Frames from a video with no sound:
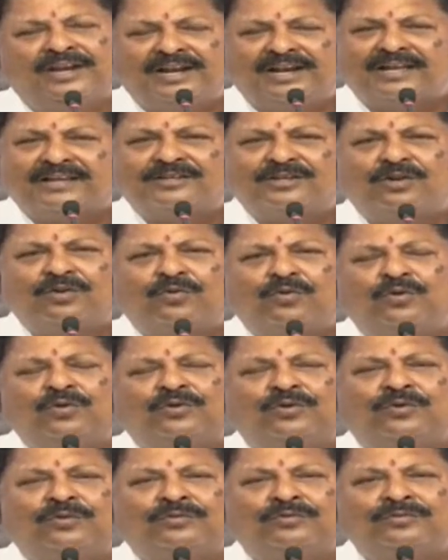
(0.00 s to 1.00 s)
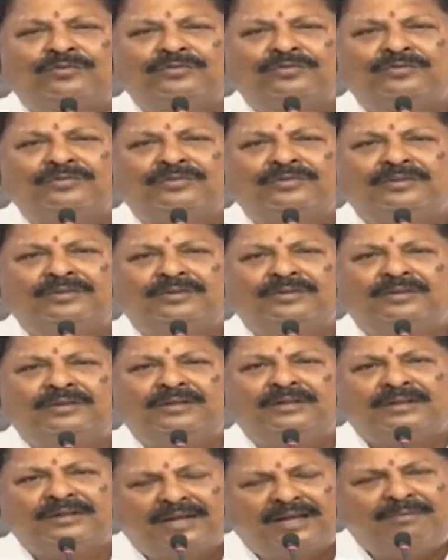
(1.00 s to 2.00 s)
ఏడు లక్షల కోట్లు
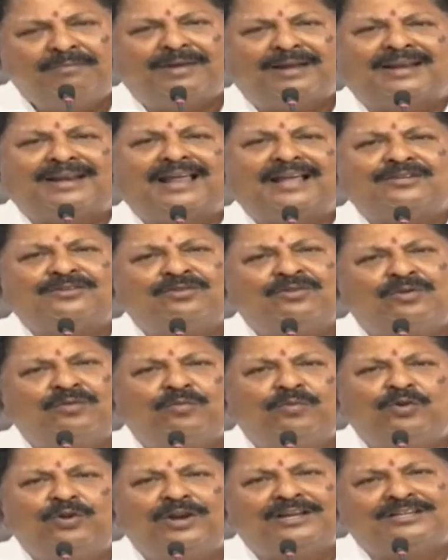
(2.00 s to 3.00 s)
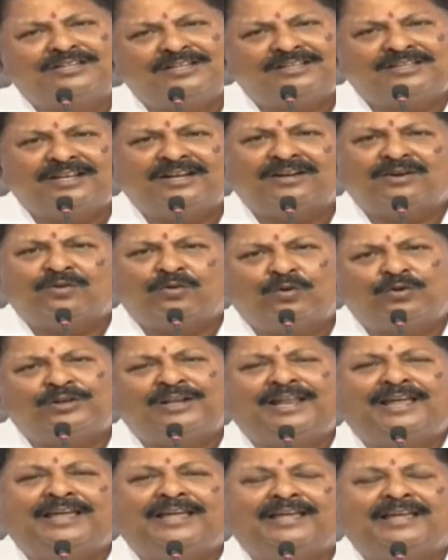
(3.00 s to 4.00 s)
కానీ మన రాష్ట్రంలో మూడు లక్షల చిల్లర
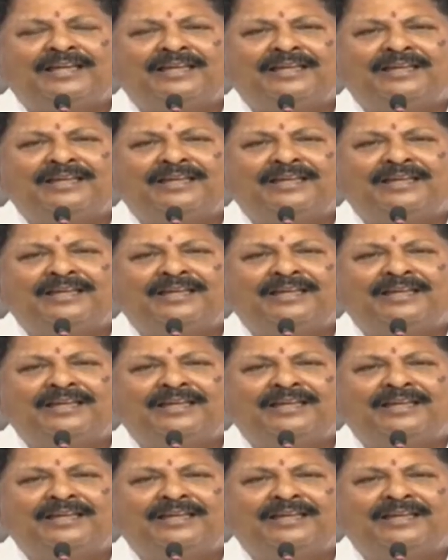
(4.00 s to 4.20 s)
కోట్లే